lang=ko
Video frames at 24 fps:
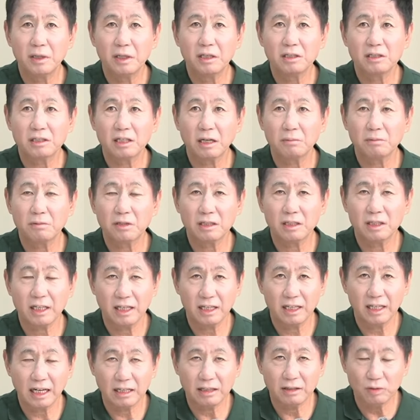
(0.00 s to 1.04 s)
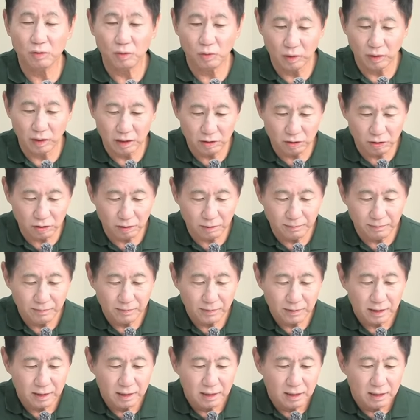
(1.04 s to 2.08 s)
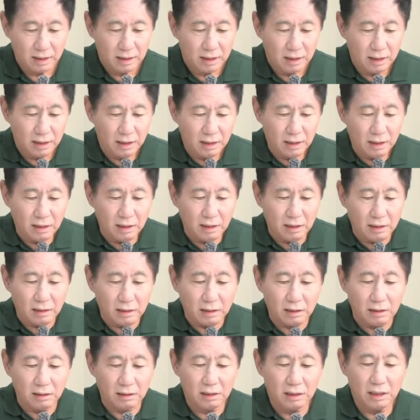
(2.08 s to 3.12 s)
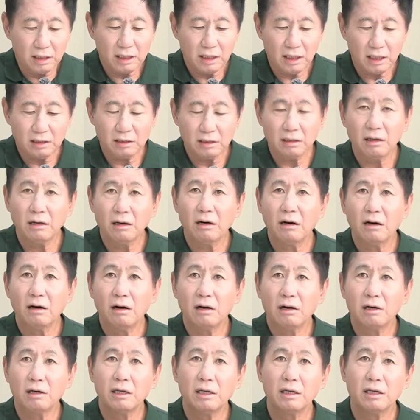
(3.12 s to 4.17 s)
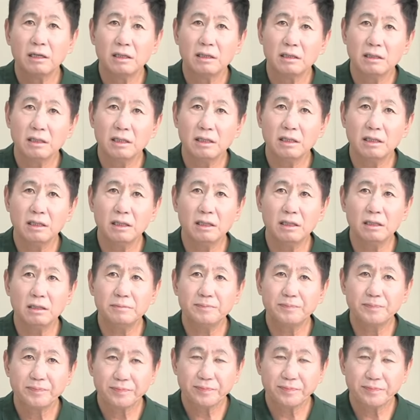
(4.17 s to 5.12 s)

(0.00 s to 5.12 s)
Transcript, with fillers: 있는 사람들은 당연히 안 들어오겠죠. 그러니까 어, 이